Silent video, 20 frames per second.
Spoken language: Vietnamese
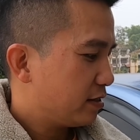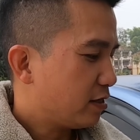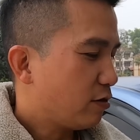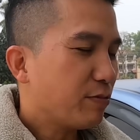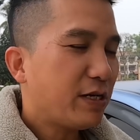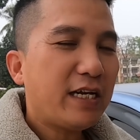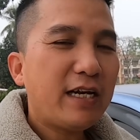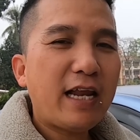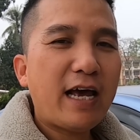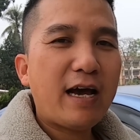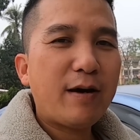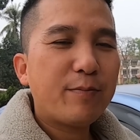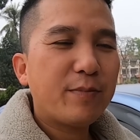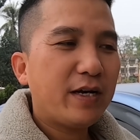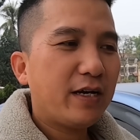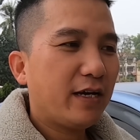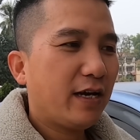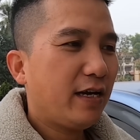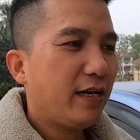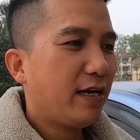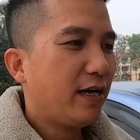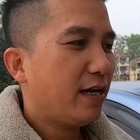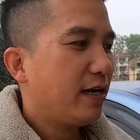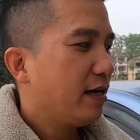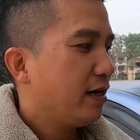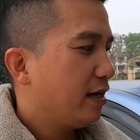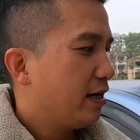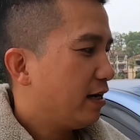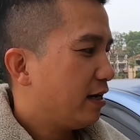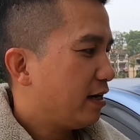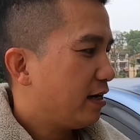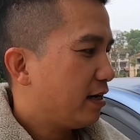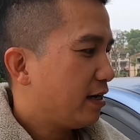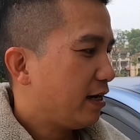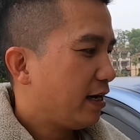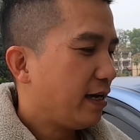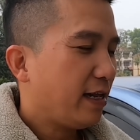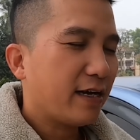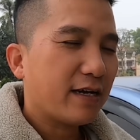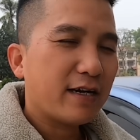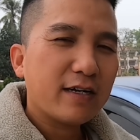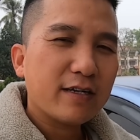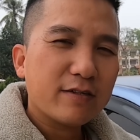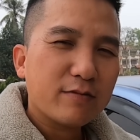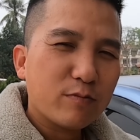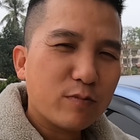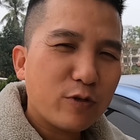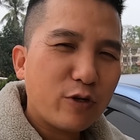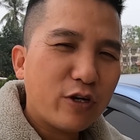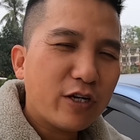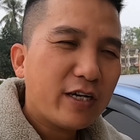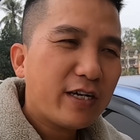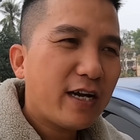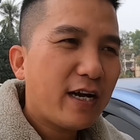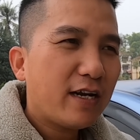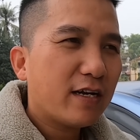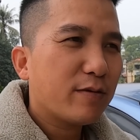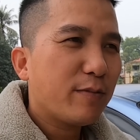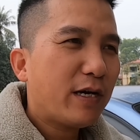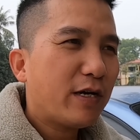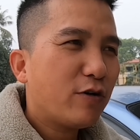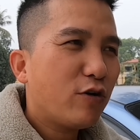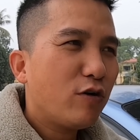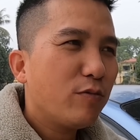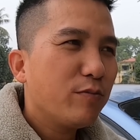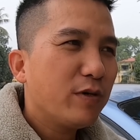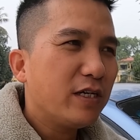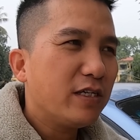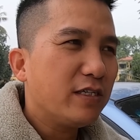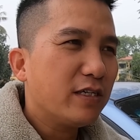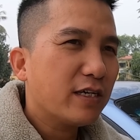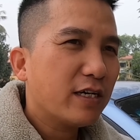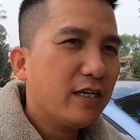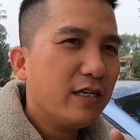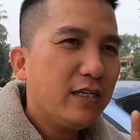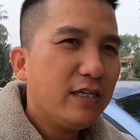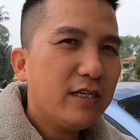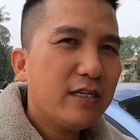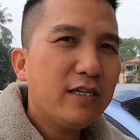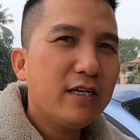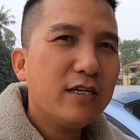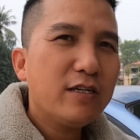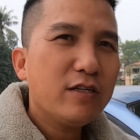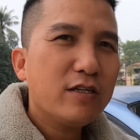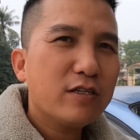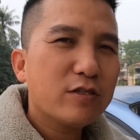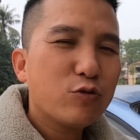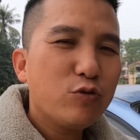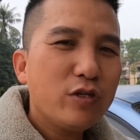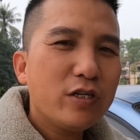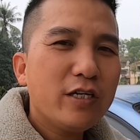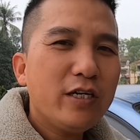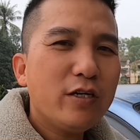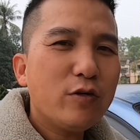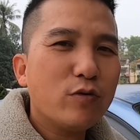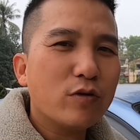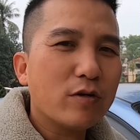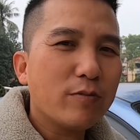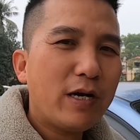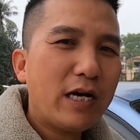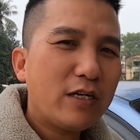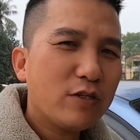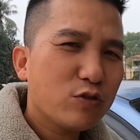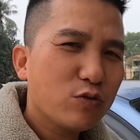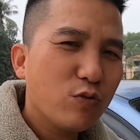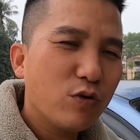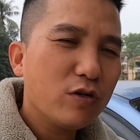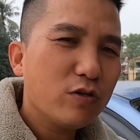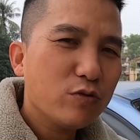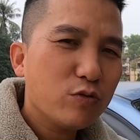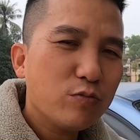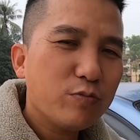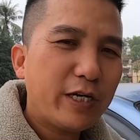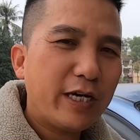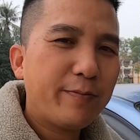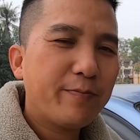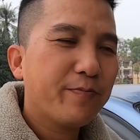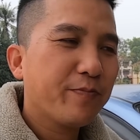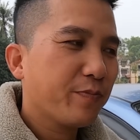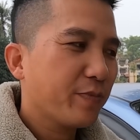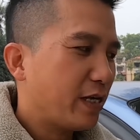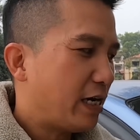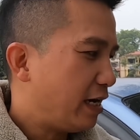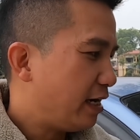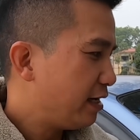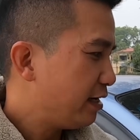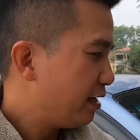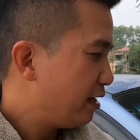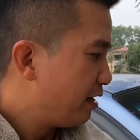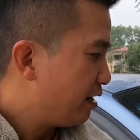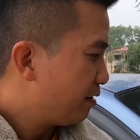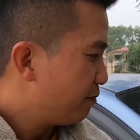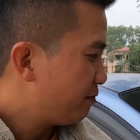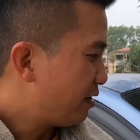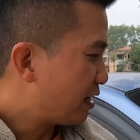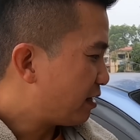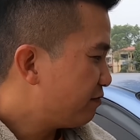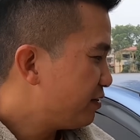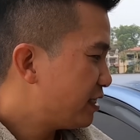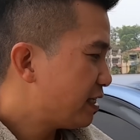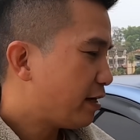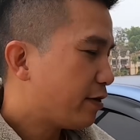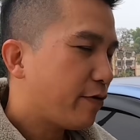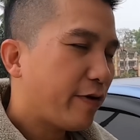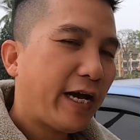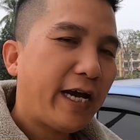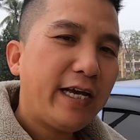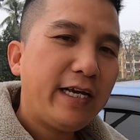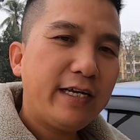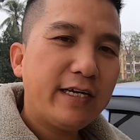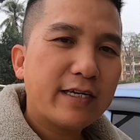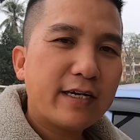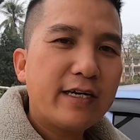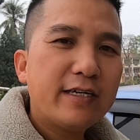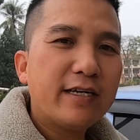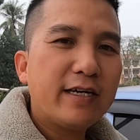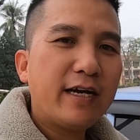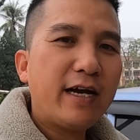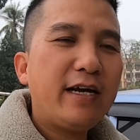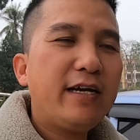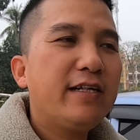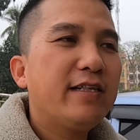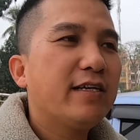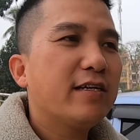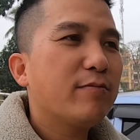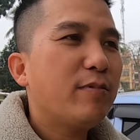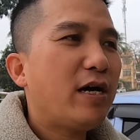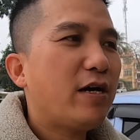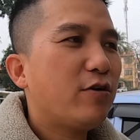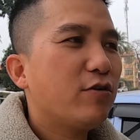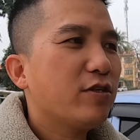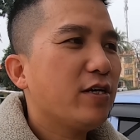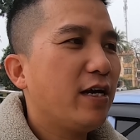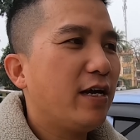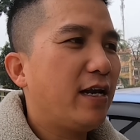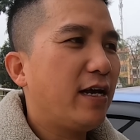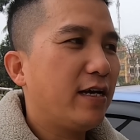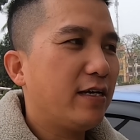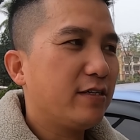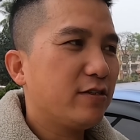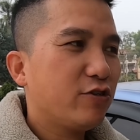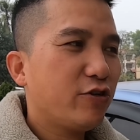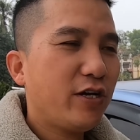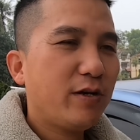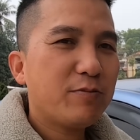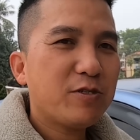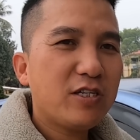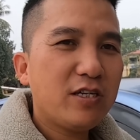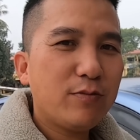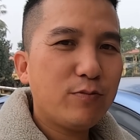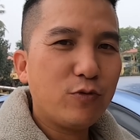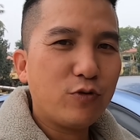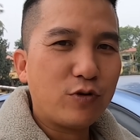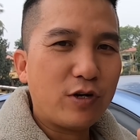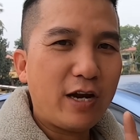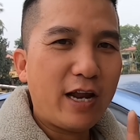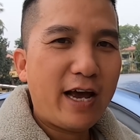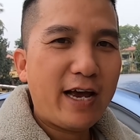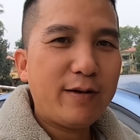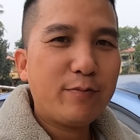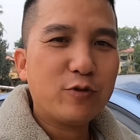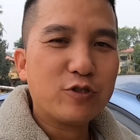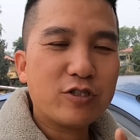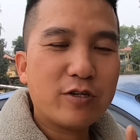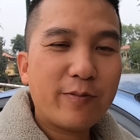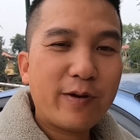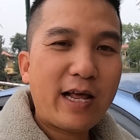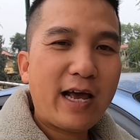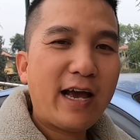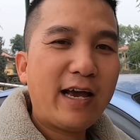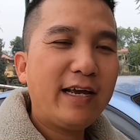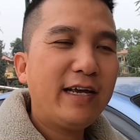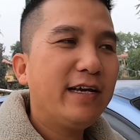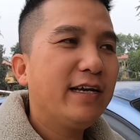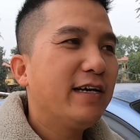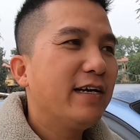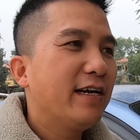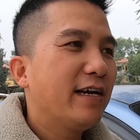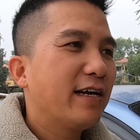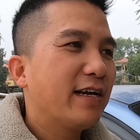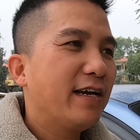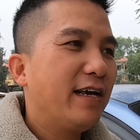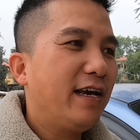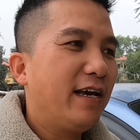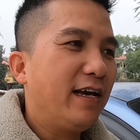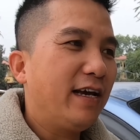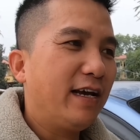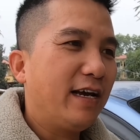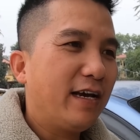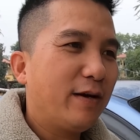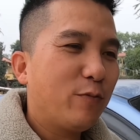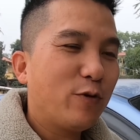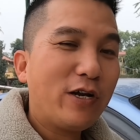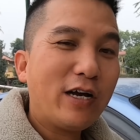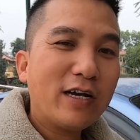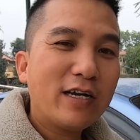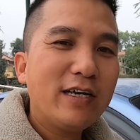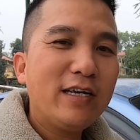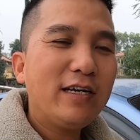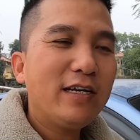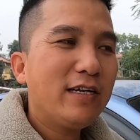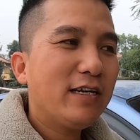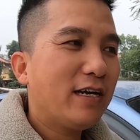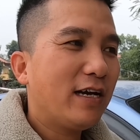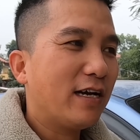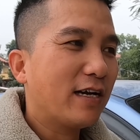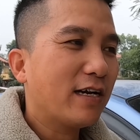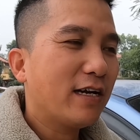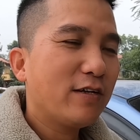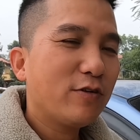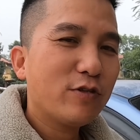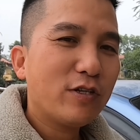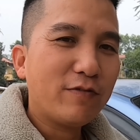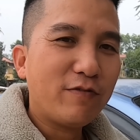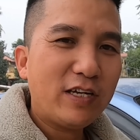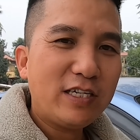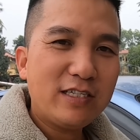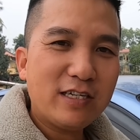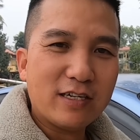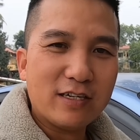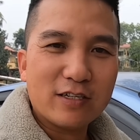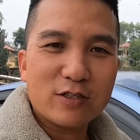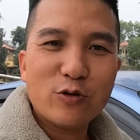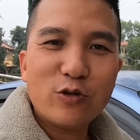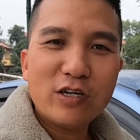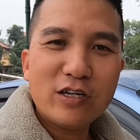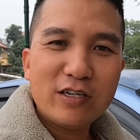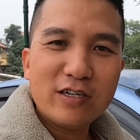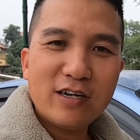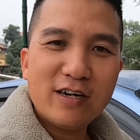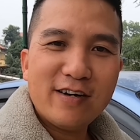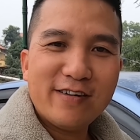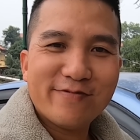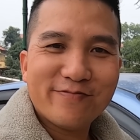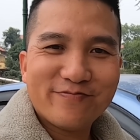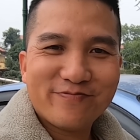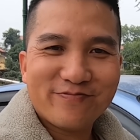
không nên làm này hay là à, hay là nói cách khác là các bác comment những cái ý kiến suy nghĩ của các bác xuống giúp em Đấy. Và cái video nào hay, kênh này hay thì các bác có thể là cho em xin một like, một subscribe để một đăng ký để kênh có thể phát triển được tốt hơn nữa.